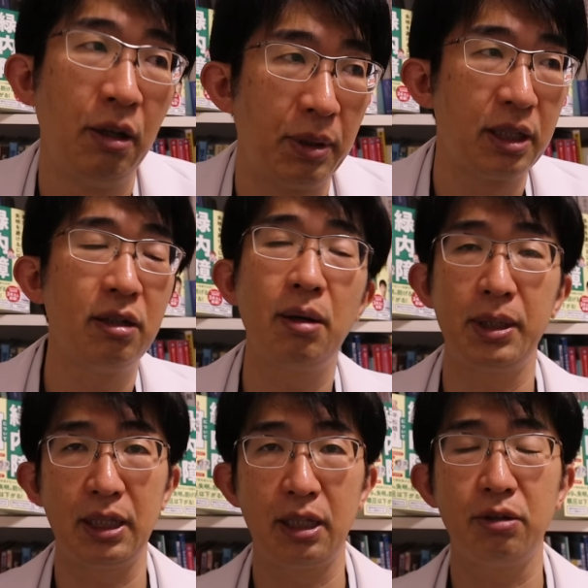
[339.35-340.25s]
まあ、極
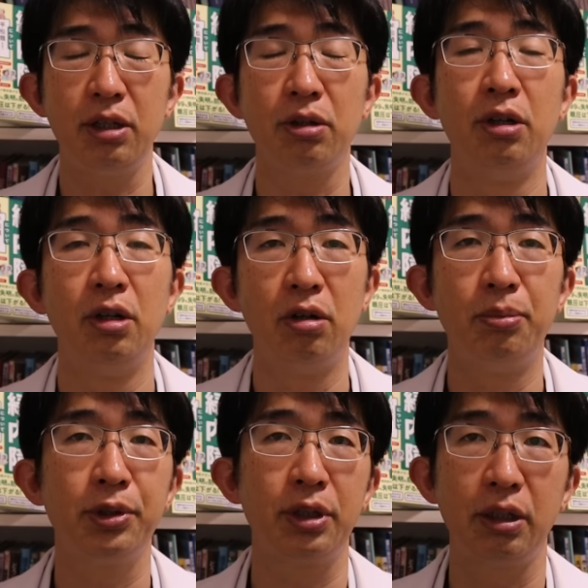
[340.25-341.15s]
めて低いと
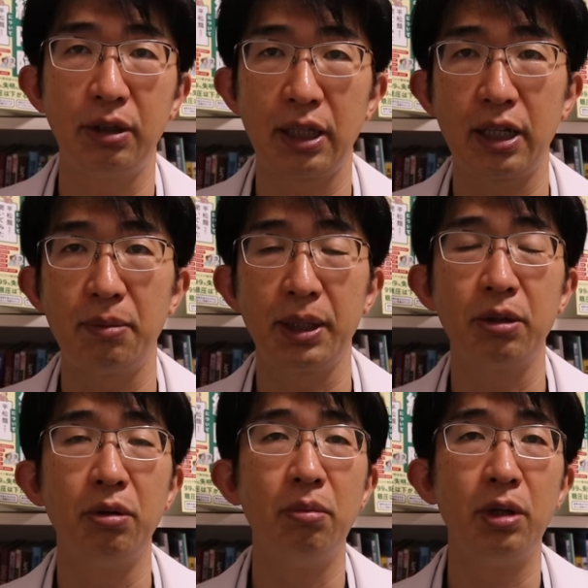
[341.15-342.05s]
思ってくだされば
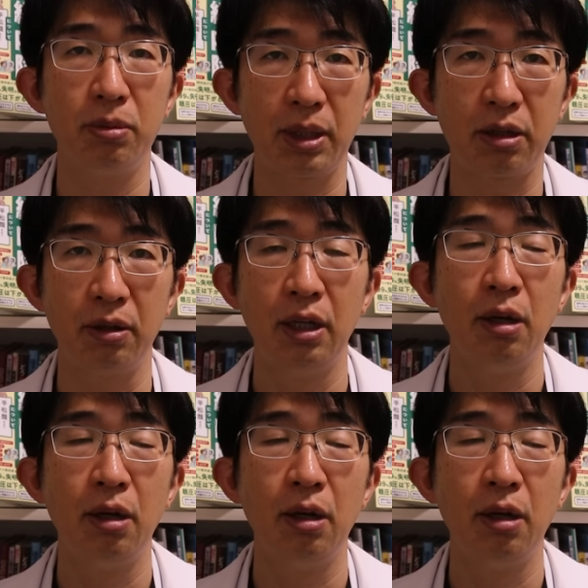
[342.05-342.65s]
と思います。